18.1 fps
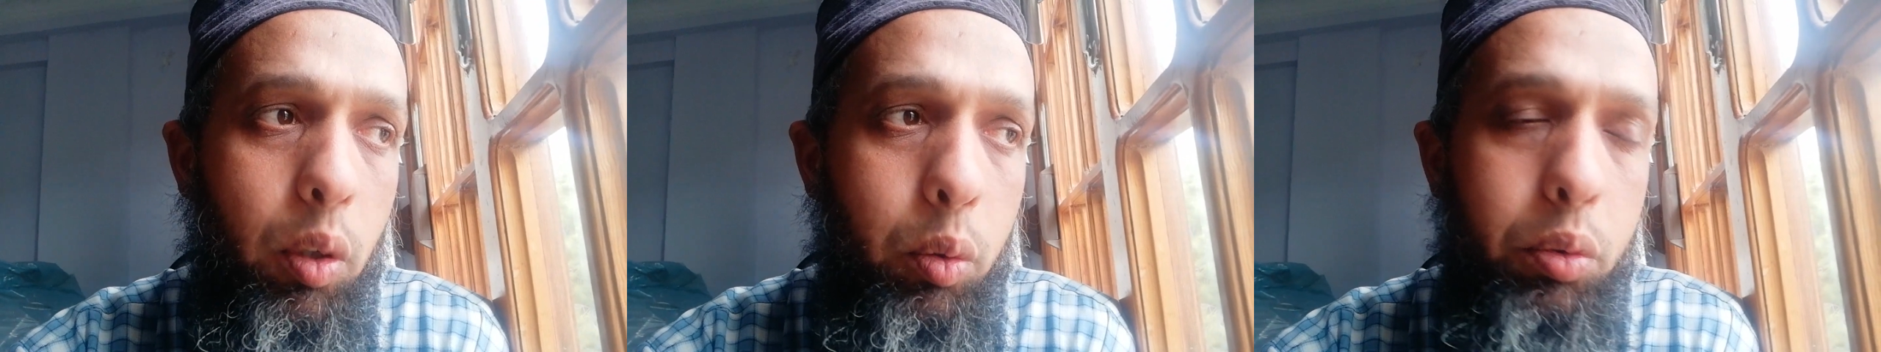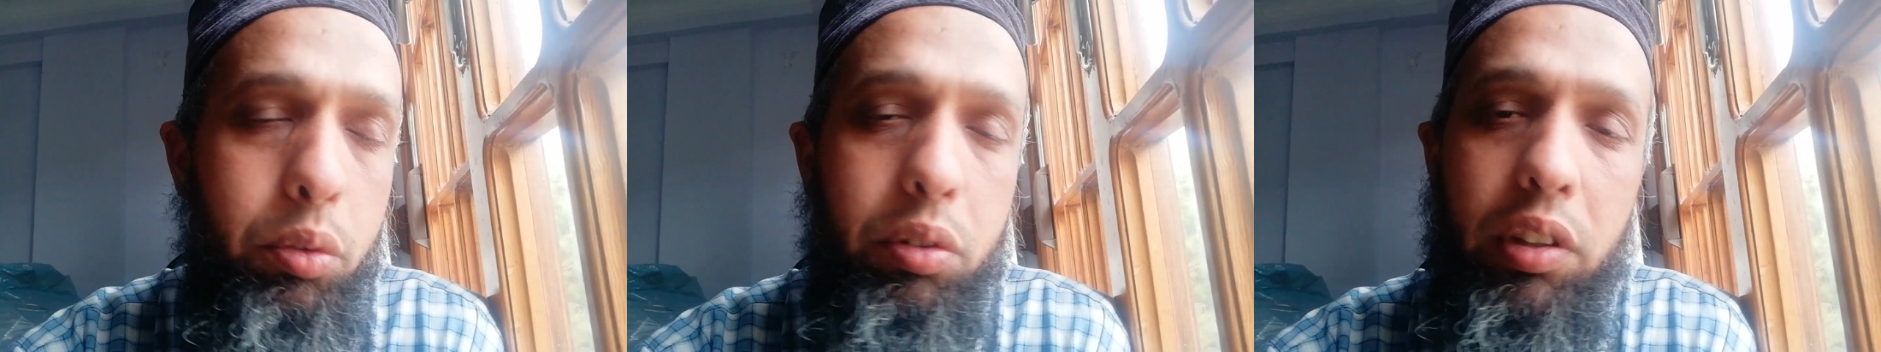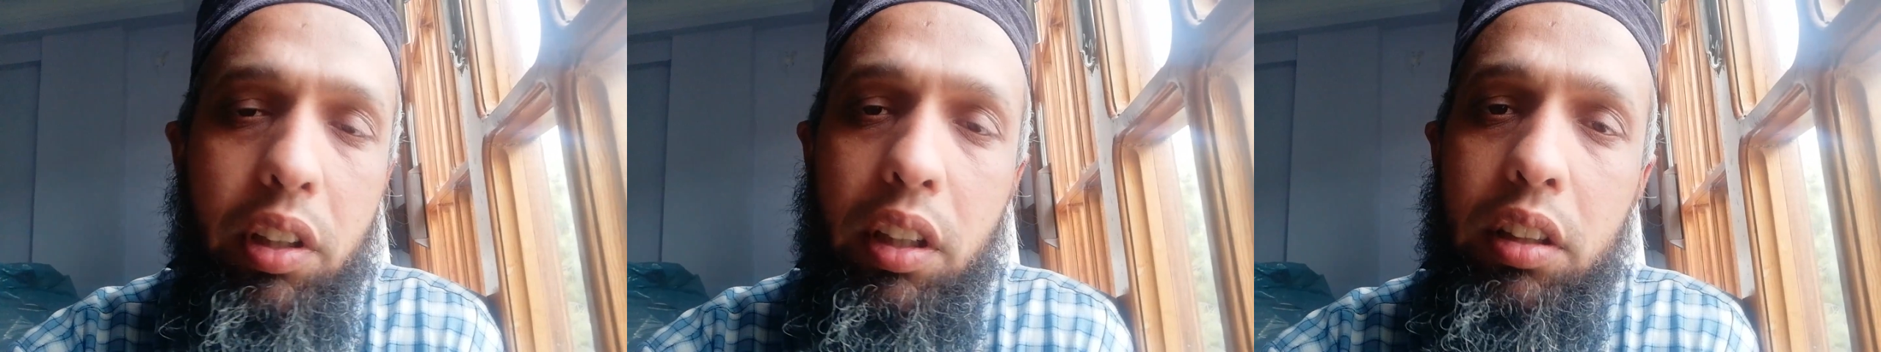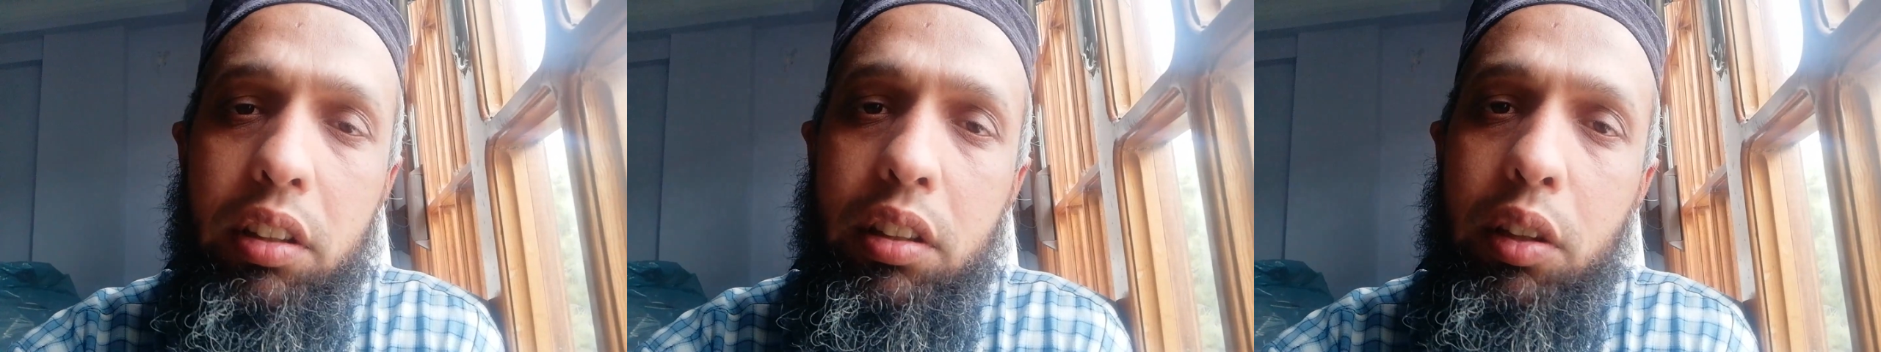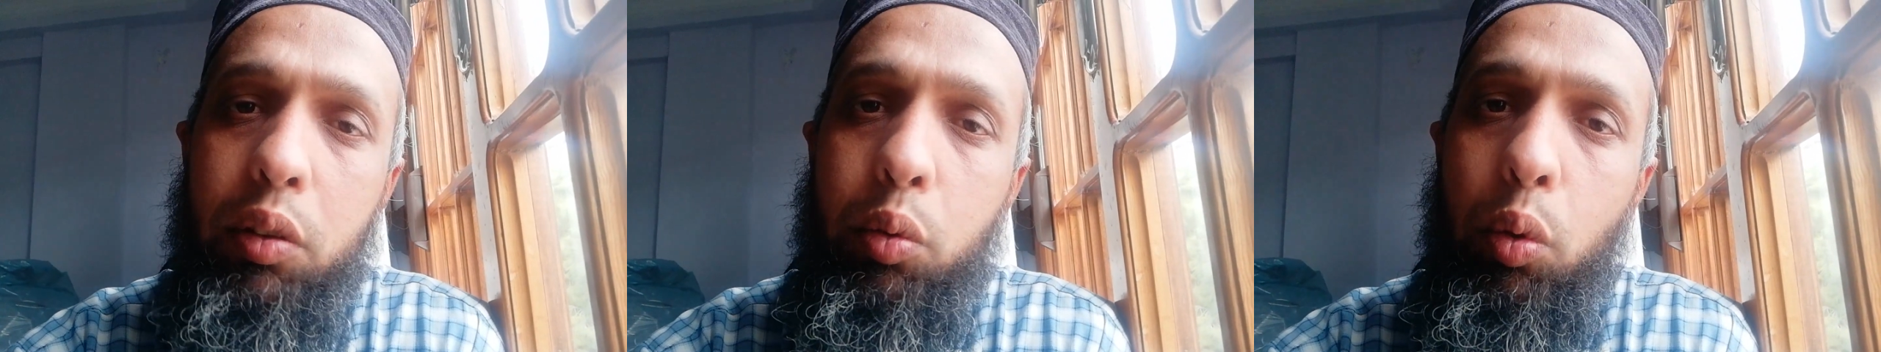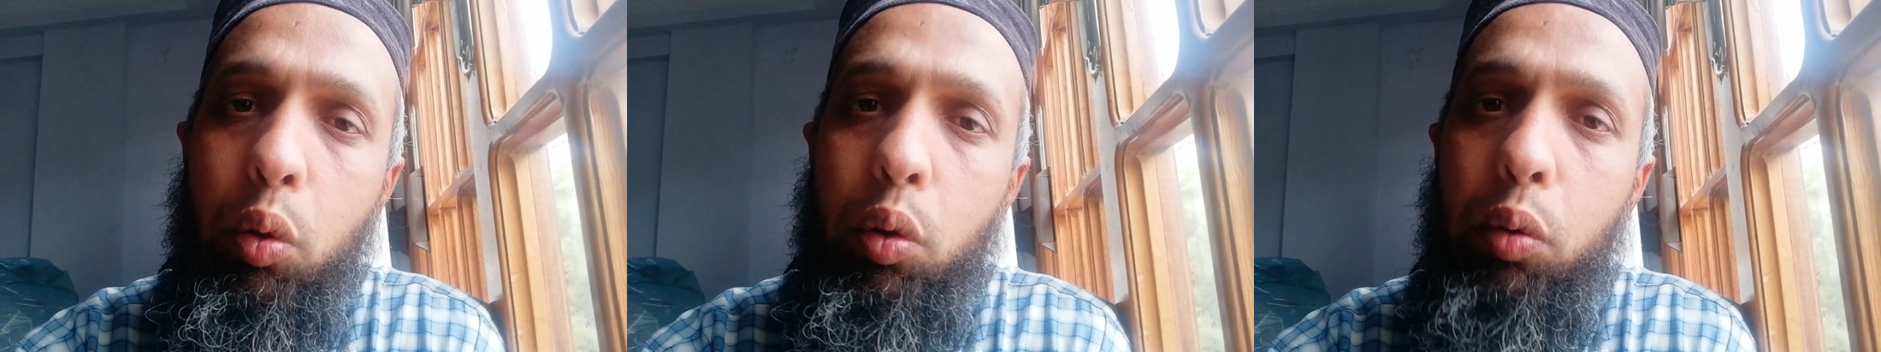Kuşlarınızda
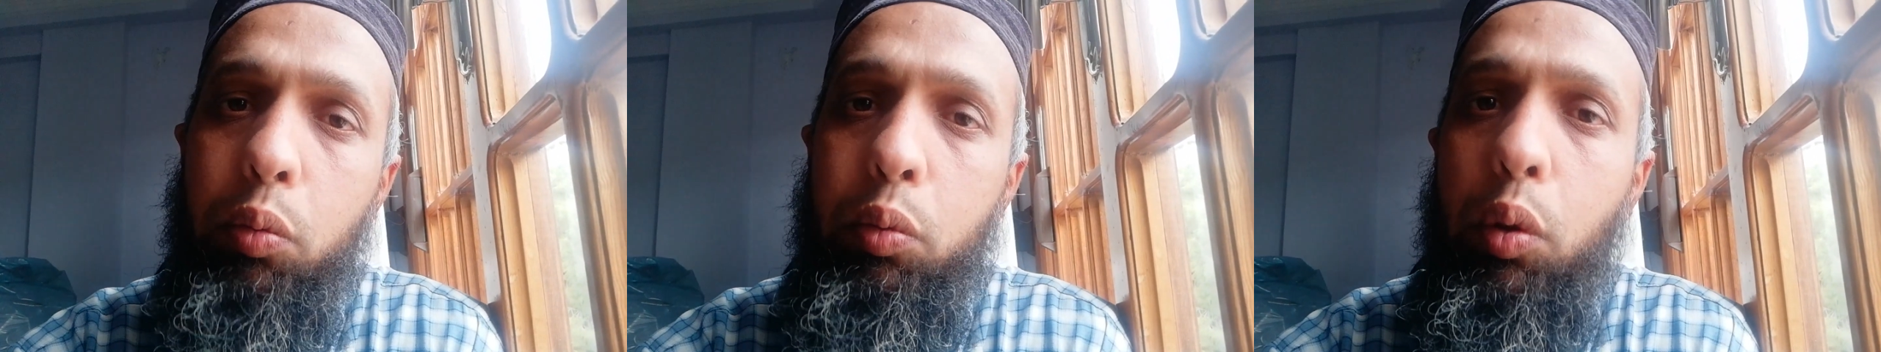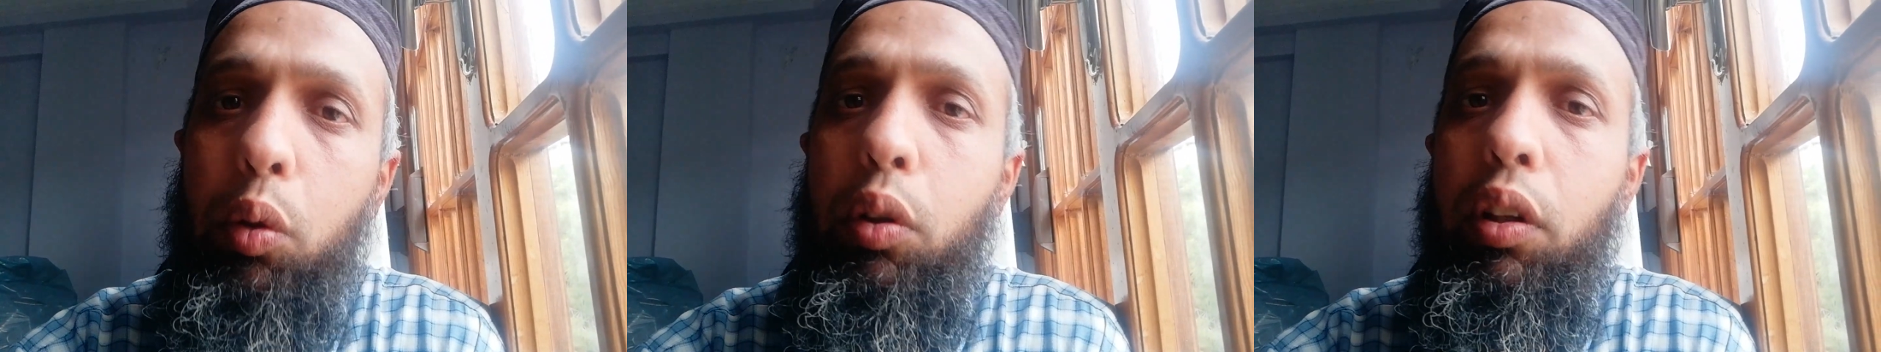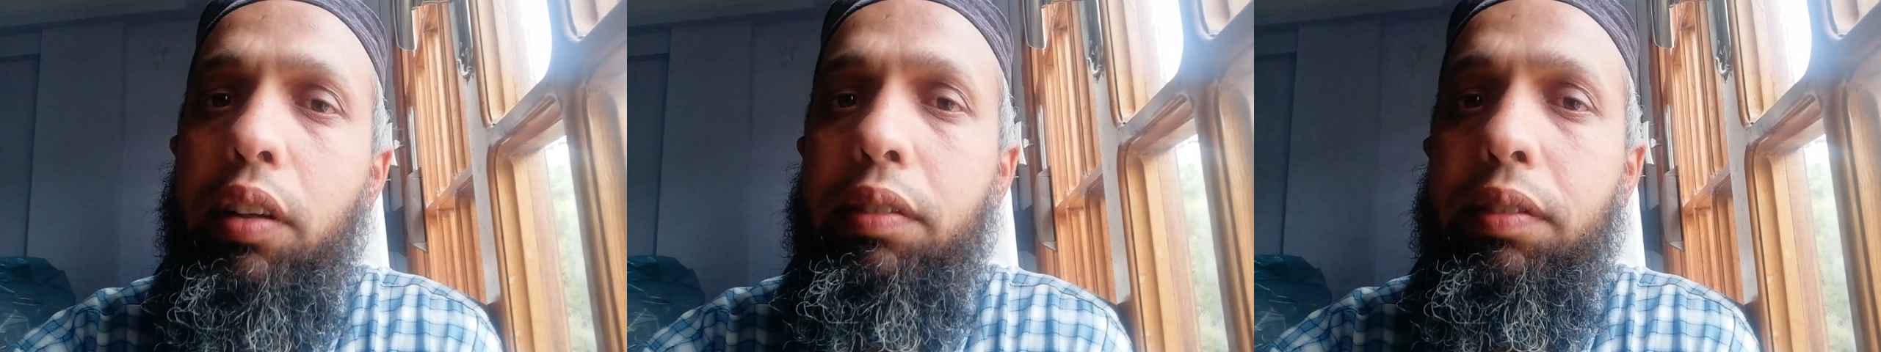solunum yolu